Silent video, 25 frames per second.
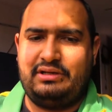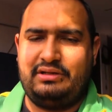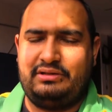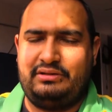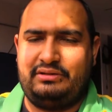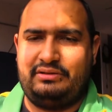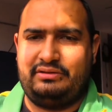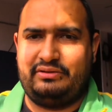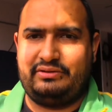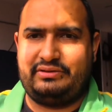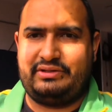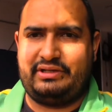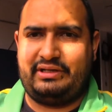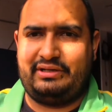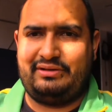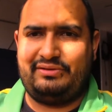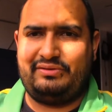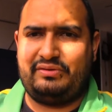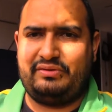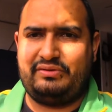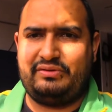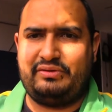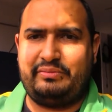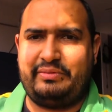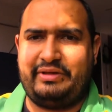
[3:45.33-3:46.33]
No sé,
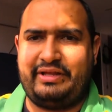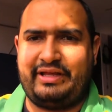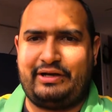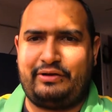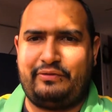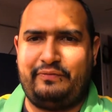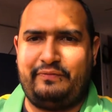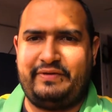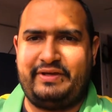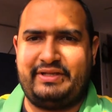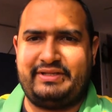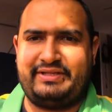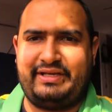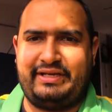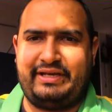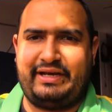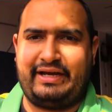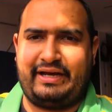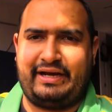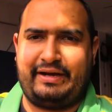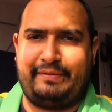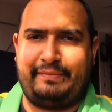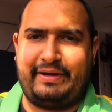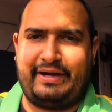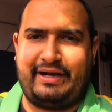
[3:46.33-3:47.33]
no, no me da confianza ir a
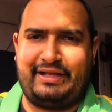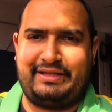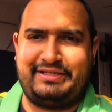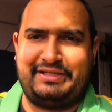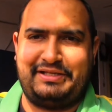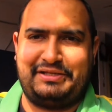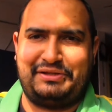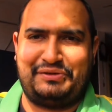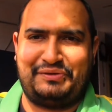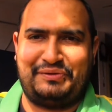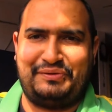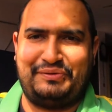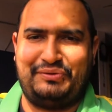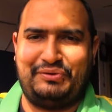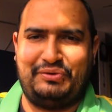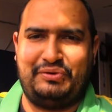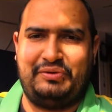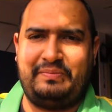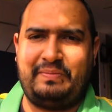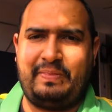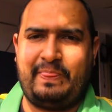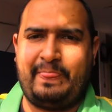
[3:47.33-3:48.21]
grabar al centro, ¿no?